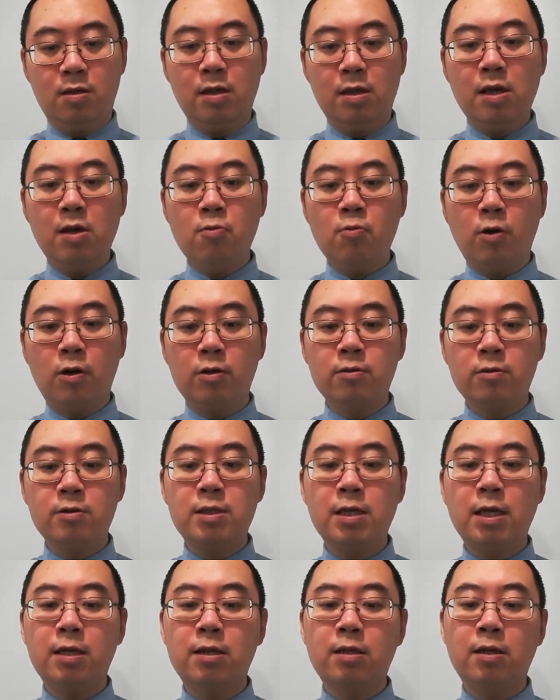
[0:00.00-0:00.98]
英王
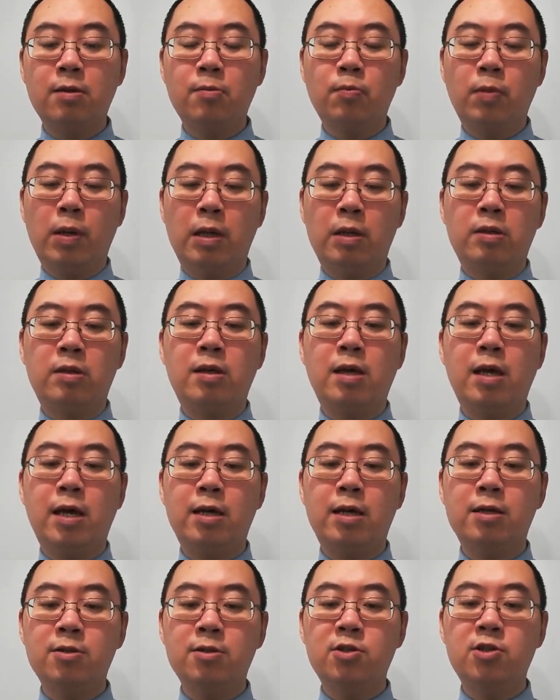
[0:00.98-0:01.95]
鉴定版《
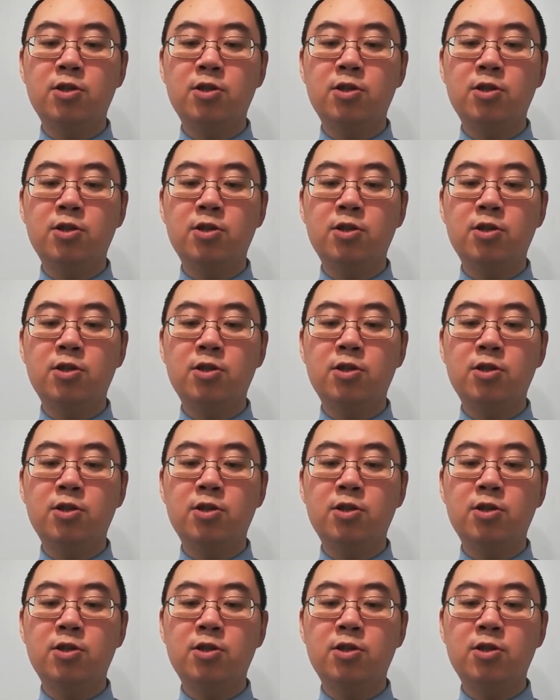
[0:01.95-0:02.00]
King